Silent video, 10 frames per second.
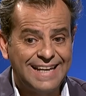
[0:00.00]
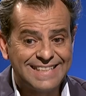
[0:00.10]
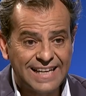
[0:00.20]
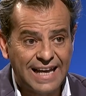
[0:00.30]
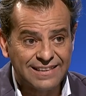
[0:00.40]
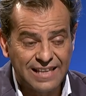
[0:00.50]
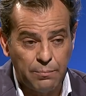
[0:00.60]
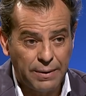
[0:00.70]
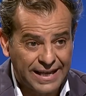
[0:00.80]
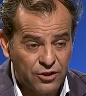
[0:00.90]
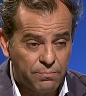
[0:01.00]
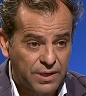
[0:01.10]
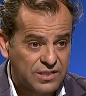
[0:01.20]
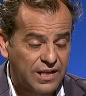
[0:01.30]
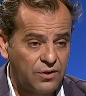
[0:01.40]
Ese, hasta el pequeño
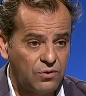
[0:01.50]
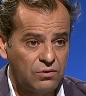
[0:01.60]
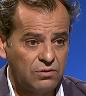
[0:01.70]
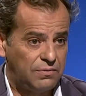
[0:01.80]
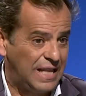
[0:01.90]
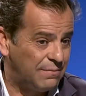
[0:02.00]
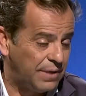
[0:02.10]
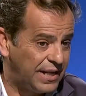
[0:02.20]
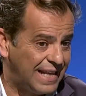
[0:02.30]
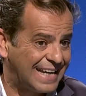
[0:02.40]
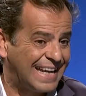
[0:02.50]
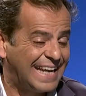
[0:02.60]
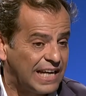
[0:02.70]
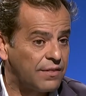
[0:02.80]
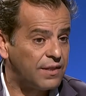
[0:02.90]
empresario de Almería que
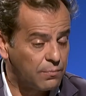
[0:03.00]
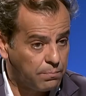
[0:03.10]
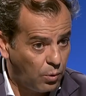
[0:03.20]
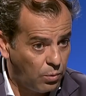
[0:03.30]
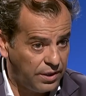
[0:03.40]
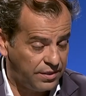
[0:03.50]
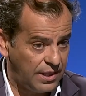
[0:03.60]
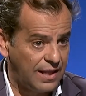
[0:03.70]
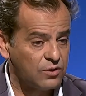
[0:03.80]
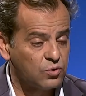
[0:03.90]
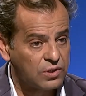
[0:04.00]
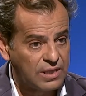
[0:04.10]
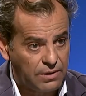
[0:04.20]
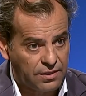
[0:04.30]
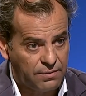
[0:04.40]
quiere hacer publicidad de su
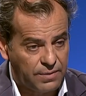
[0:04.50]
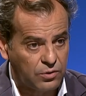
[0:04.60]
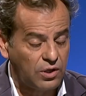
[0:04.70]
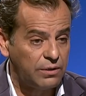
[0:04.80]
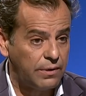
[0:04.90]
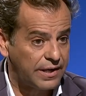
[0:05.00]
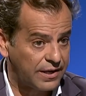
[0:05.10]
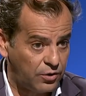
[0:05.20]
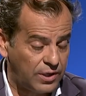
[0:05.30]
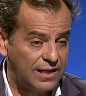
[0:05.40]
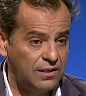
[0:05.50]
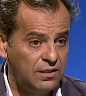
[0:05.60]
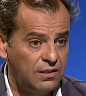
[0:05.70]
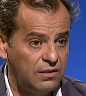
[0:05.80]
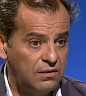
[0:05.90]
establecimiento a nivel regional,
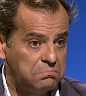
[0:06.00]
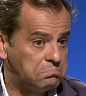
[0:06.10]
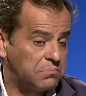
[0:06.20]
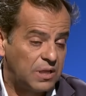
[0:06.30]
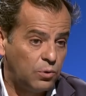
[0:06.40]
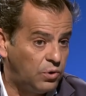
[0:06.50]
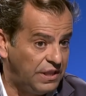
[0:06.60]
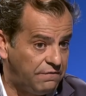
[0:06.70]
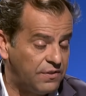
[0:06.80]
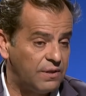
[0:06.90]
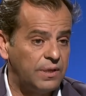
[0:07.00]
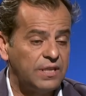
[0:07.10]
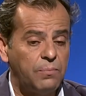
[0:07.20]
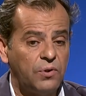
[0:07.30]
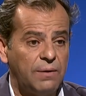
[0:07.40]

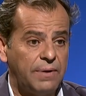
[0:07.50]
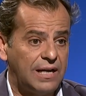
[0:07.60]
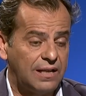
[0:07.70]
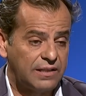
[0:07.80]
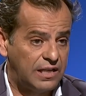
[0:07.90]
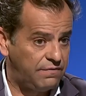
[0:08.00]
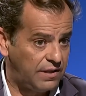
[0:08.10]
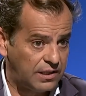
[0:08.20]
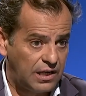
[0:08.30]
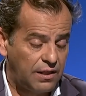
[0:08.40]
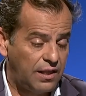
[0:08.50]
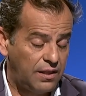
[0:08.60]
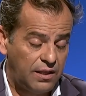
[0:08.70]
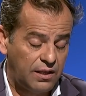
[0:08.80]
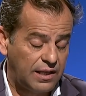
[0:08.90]
difícilmente podría pagar las tarifas
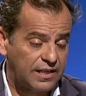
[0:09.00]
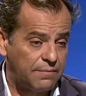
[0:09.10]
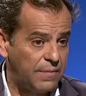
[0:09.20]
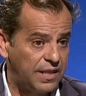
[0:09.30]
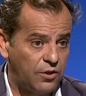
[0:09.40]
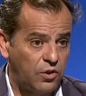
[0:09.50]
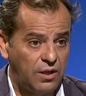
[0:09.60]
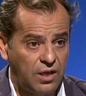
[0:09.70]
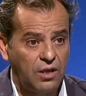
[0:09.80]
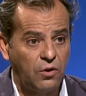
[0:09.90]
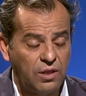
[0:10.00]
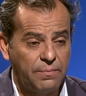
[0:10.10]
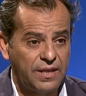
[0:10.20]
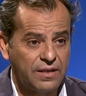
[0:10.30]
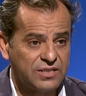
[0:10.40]
de, A3 Media o de, de
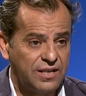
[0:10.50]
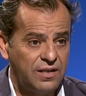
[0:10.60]
Media